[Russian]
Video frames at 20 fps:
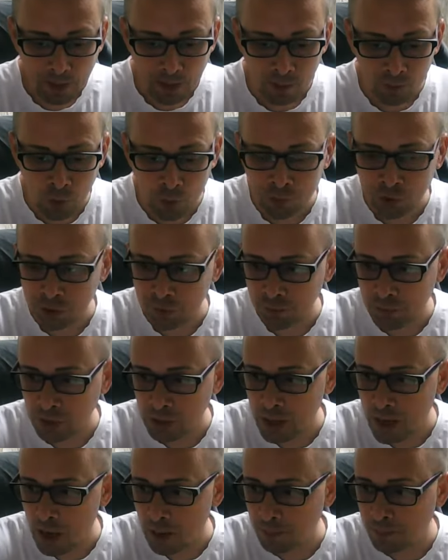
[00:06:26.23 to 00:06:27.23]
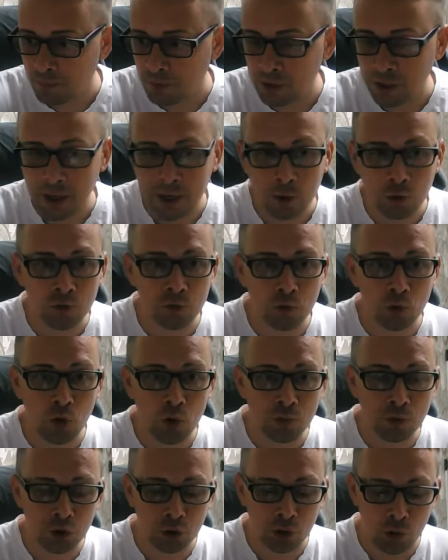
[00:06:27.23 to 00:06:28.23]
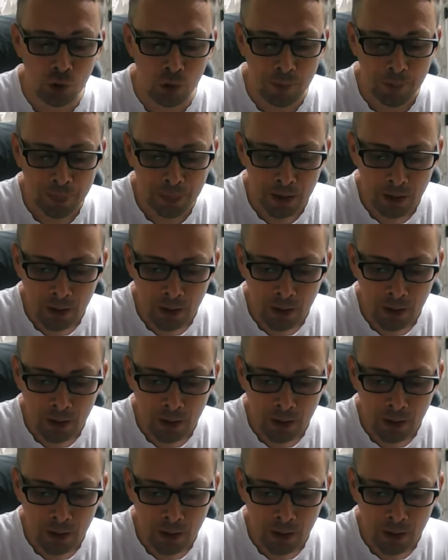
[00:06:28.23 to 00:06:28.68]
В общем, меня обвиняют в том, что